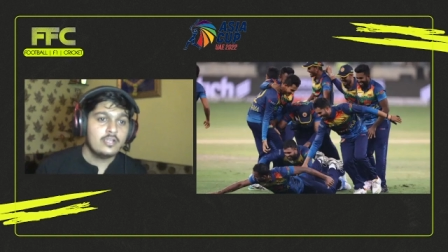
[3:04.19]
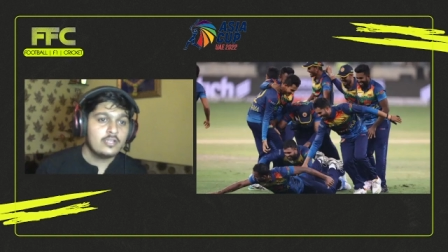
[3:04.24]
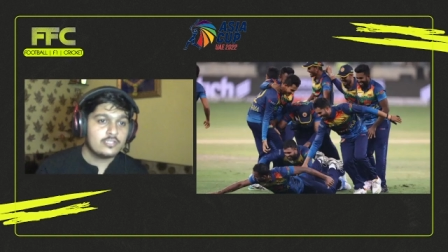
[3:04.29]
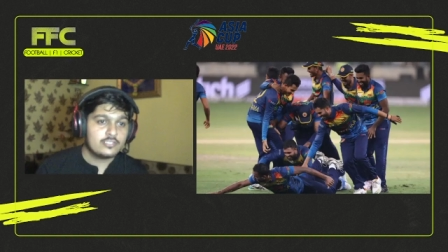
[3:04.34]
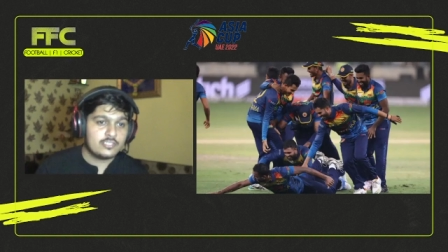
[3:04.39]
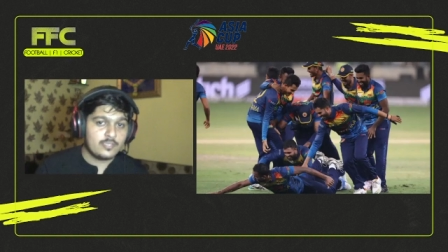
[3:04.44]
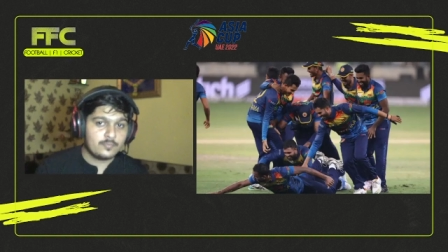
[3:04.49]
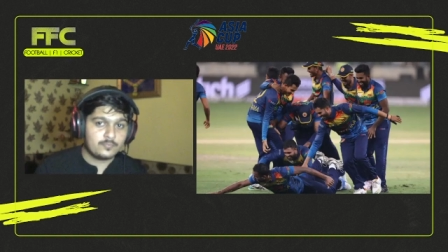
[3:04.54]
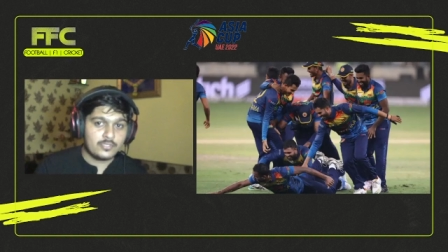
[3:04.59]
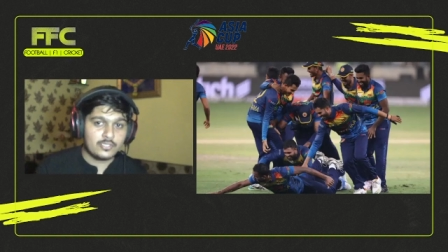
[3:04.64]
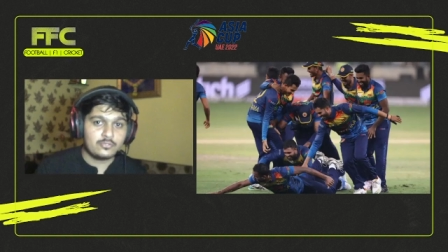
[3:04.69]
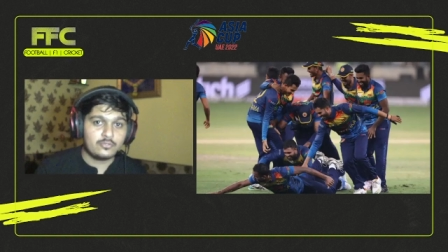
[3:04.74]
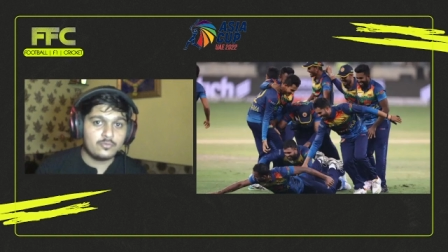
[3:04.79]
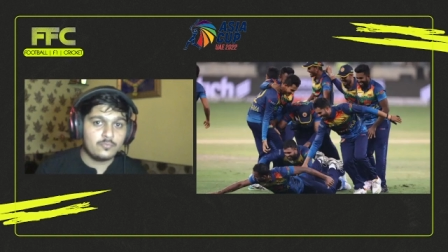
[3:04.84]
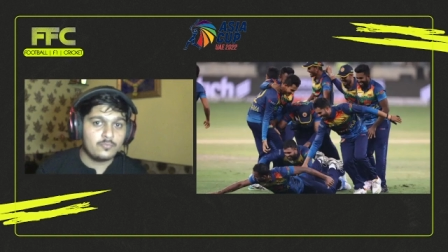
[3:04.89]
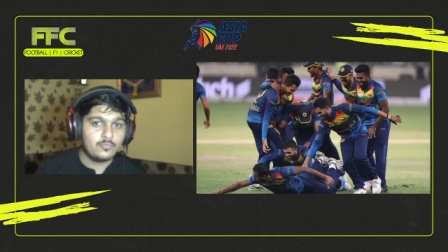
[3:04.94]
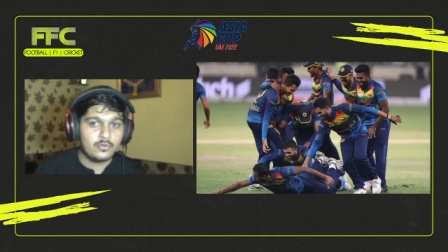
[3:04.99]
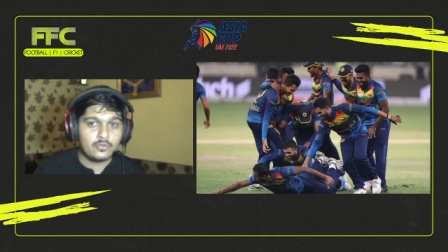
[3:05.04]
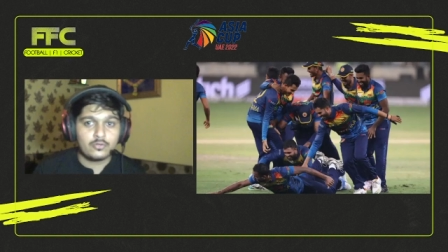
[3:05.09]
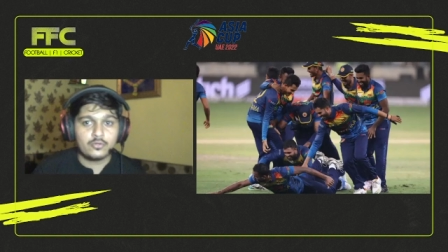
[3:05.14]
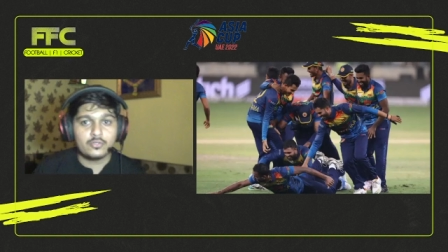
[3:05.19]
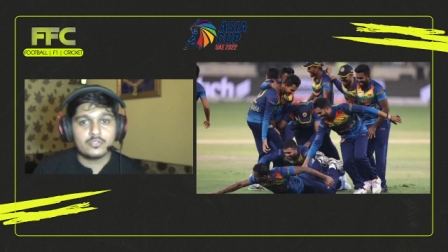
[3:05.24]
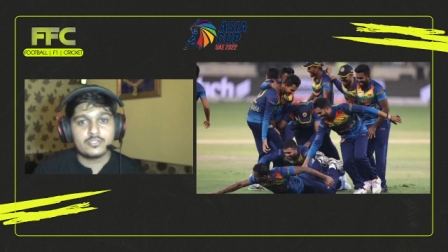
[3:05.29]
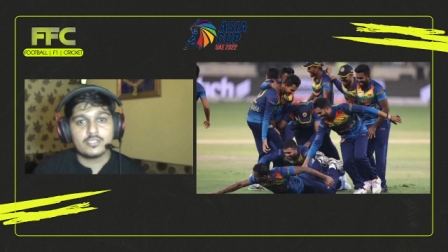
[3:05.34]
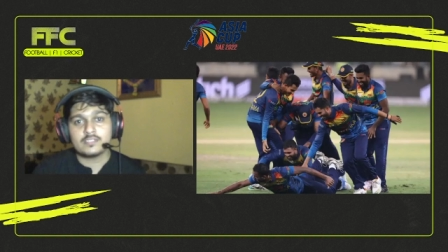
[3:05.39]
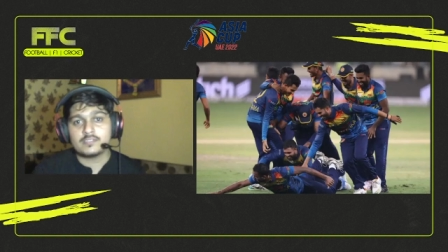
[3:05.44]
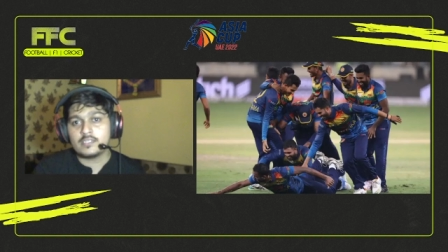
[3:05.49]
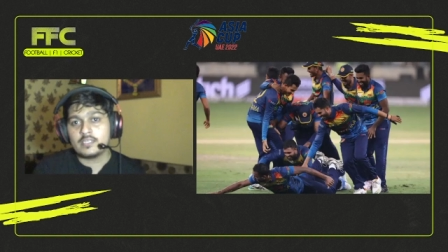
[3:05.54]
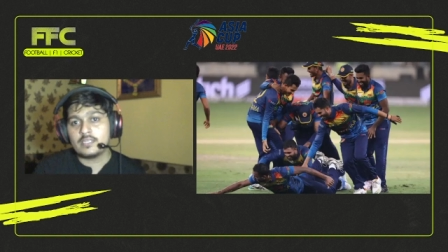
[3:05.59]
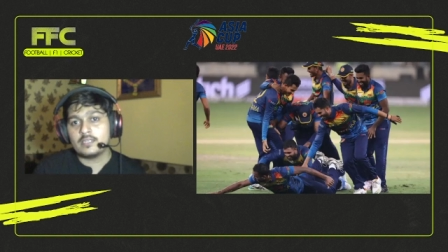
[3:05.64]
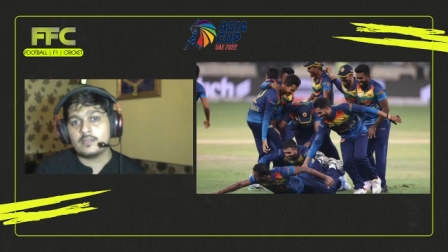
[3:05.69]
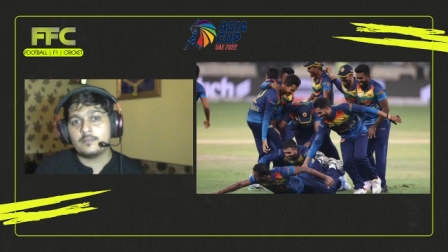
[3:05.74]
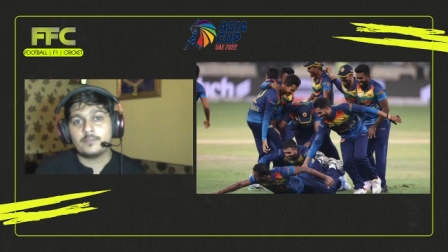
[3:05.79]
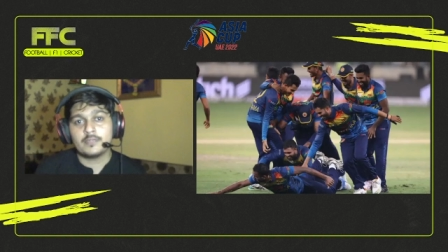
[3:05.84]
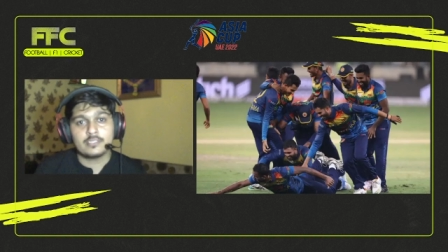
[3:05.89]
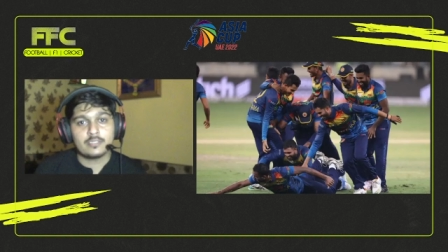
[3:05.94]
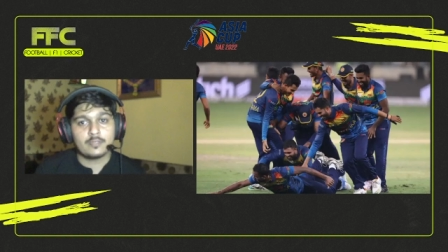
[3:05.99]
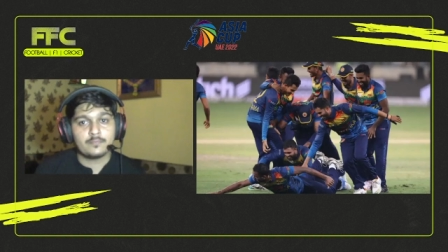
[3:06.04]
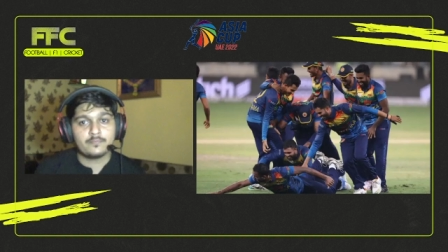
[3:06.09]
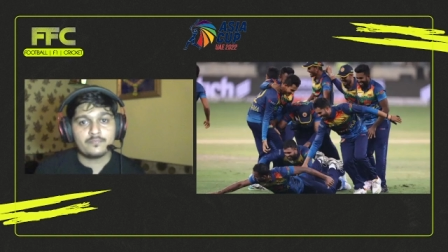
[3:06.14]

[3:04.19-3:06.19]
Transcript: जब तक तुम लोग कुछ ऐसे मतलब